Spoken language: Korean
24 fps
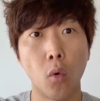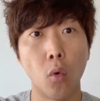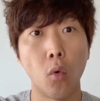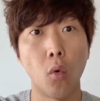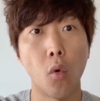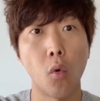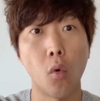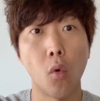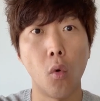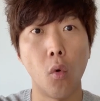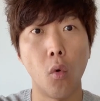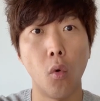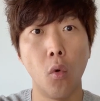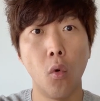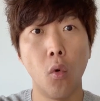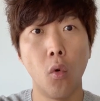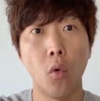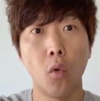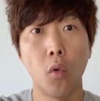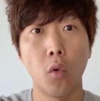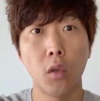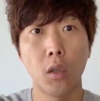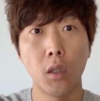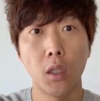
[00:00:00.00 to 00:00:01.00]
들어온 거고.
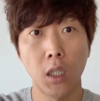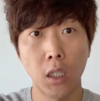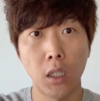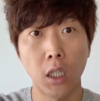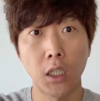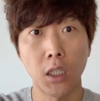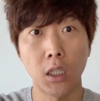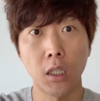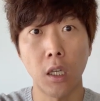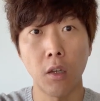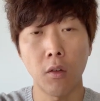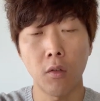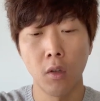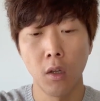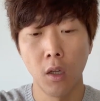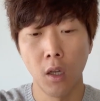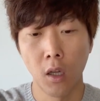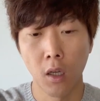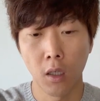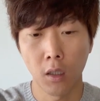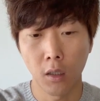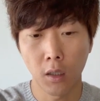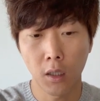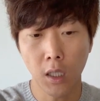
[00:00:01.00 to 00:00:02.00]
이해되시나요?
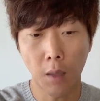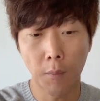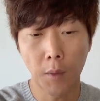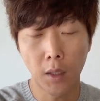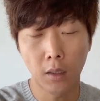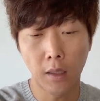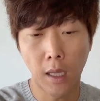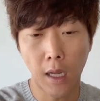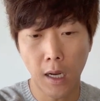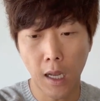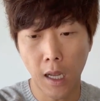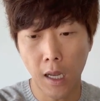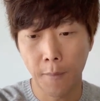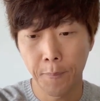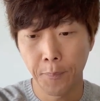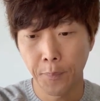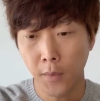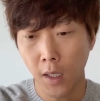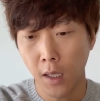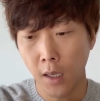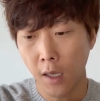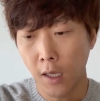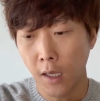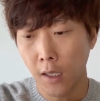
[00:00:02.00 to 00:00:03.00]
그렇게 하면 은
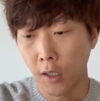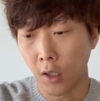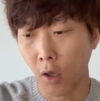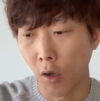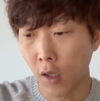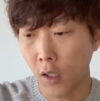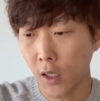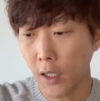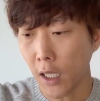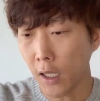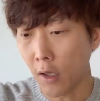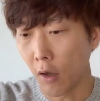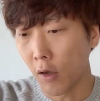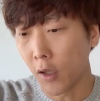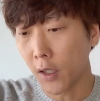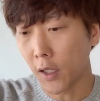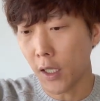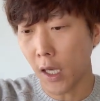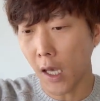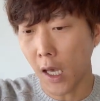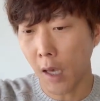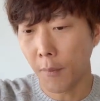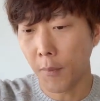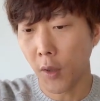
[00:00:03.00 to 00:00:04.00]
내가 10개,
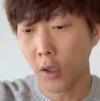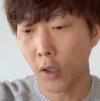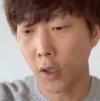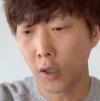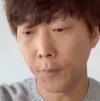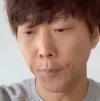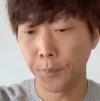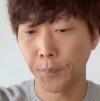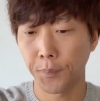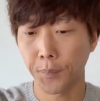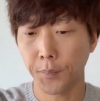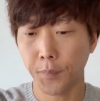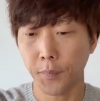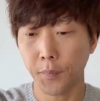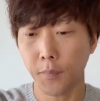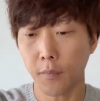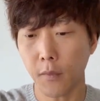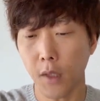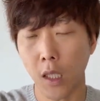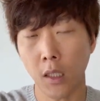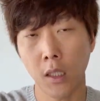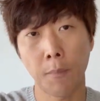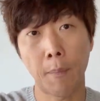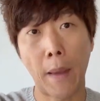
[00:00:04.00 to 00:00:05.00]
10개 하면은
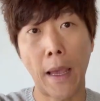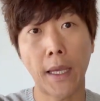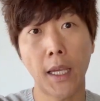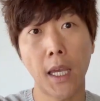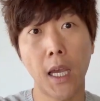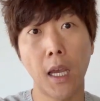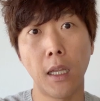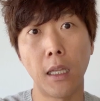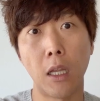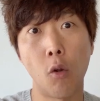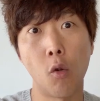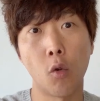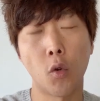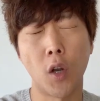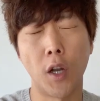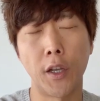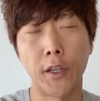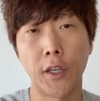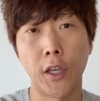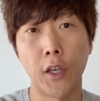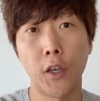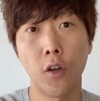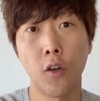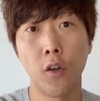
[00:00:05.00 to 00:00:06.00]
100개가 나올
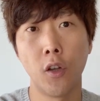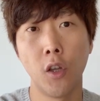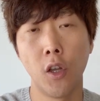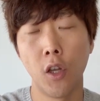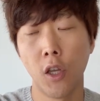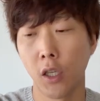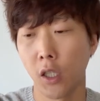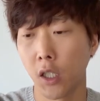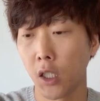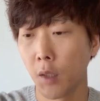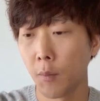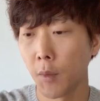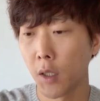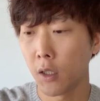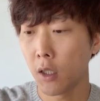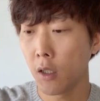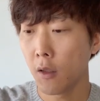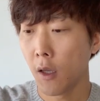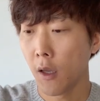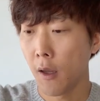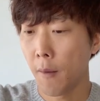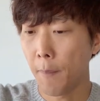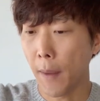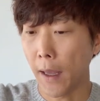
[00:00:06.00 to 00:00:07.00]
거 아니에요?
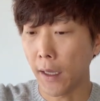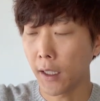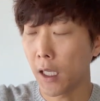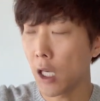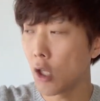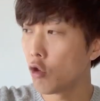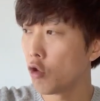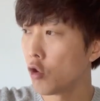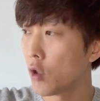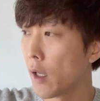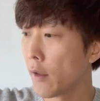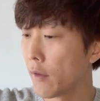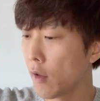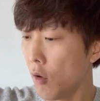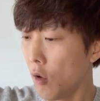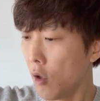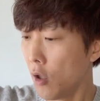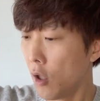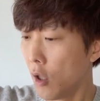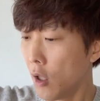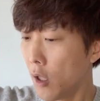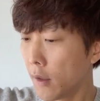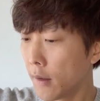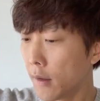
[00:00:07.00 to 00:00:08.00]
그러면은 100개
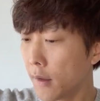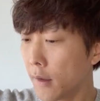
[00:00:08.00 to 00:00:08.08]
중에서